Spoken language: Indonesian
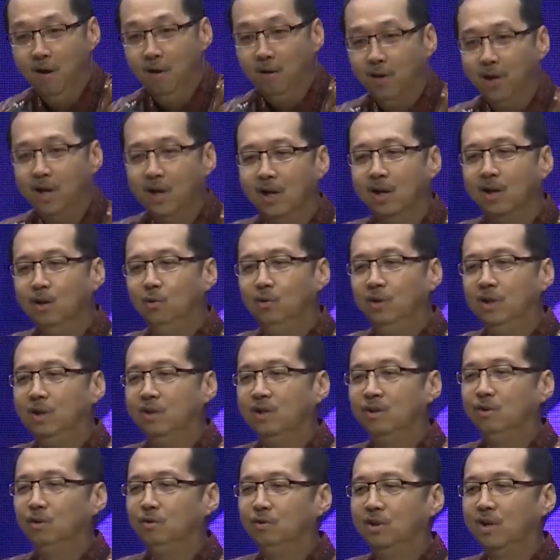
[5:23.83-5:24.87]
Lalu
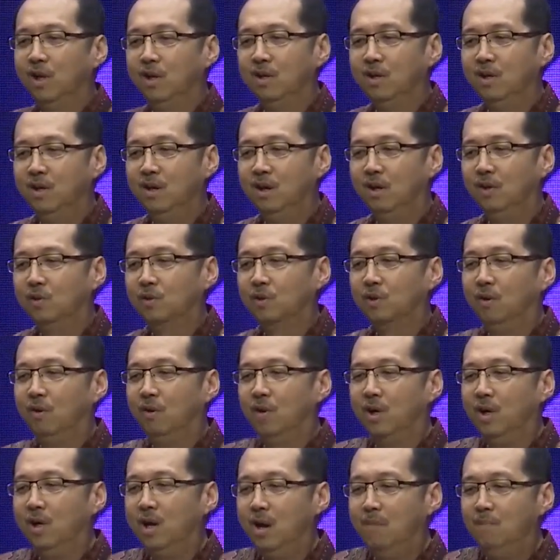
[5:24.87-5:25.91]
dikejutkan dengan
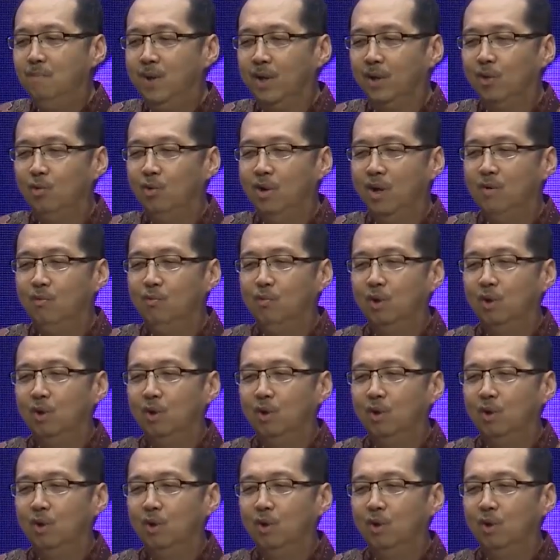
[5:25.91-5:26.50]
seorang hamba Tuhan